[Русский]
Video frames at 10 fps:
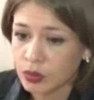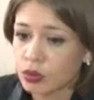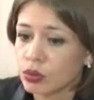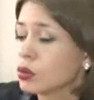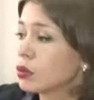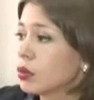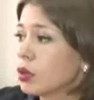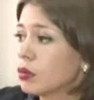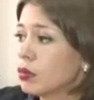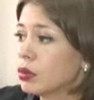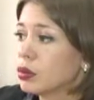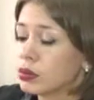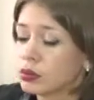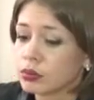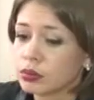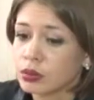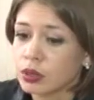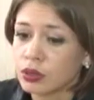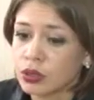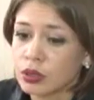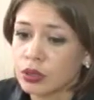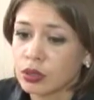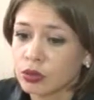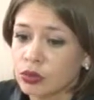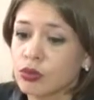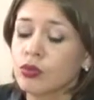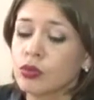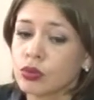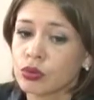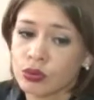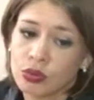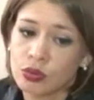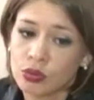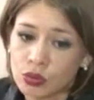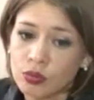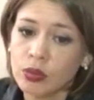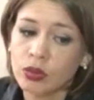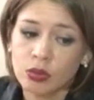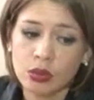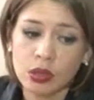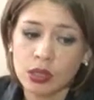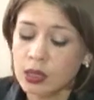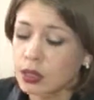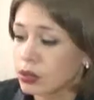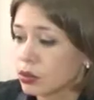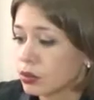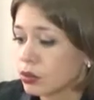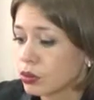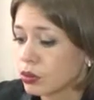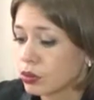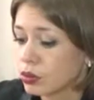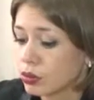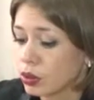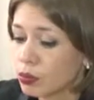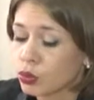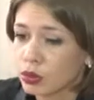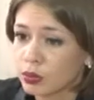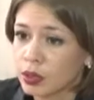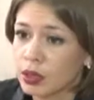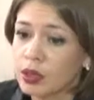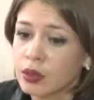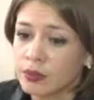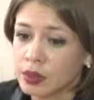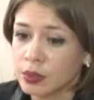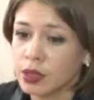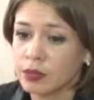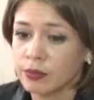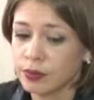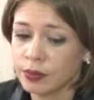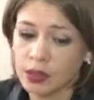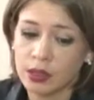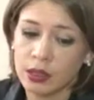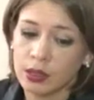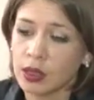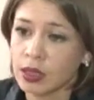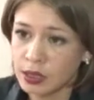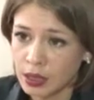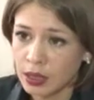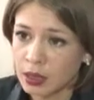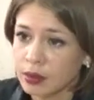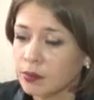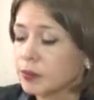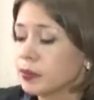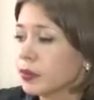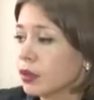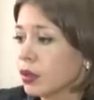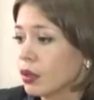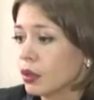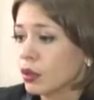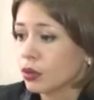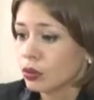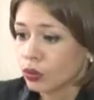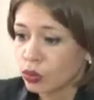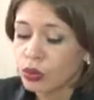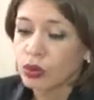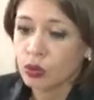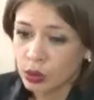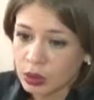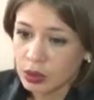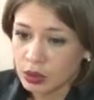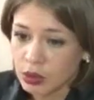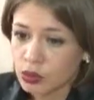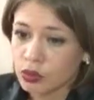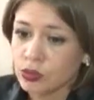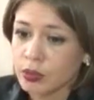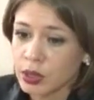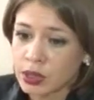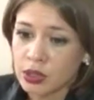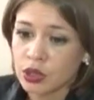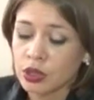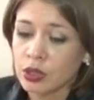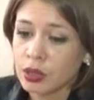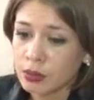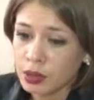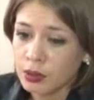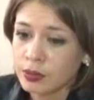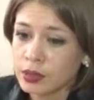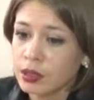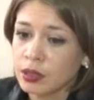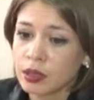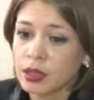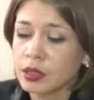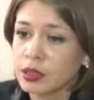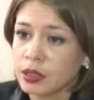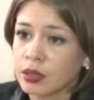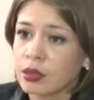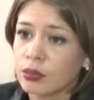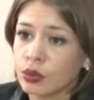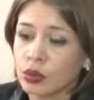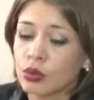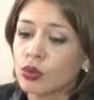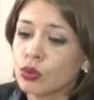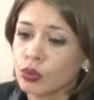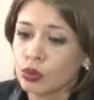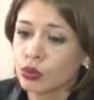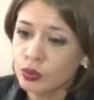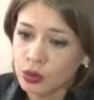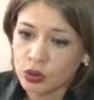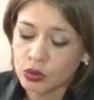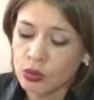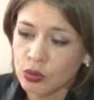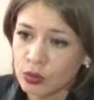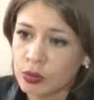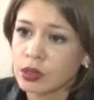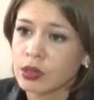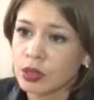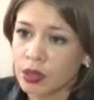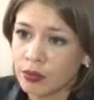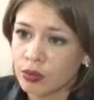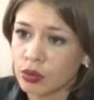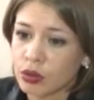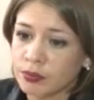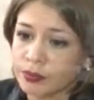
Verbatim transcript: То есть как бы значительная сумма, то есть если работы были в смете выделены отдельно, то от этой суммы. Если же не были выделены отдельно работы, то от общей стоимости договора.